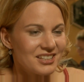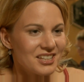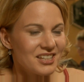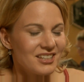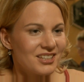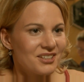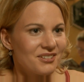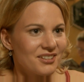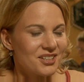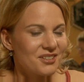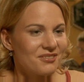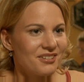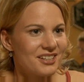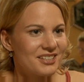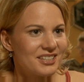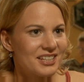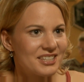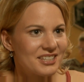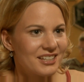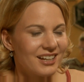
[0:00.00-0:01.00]
Ich, ich
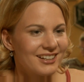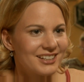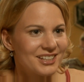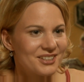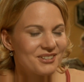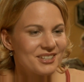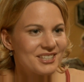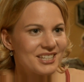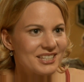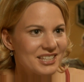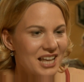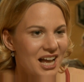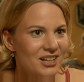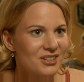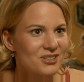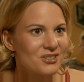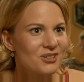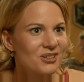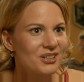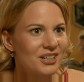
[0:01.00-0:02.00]
weiß jetzt gar nicht, was ich
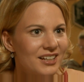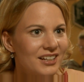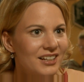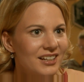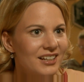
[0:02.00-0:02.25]
sagen soll.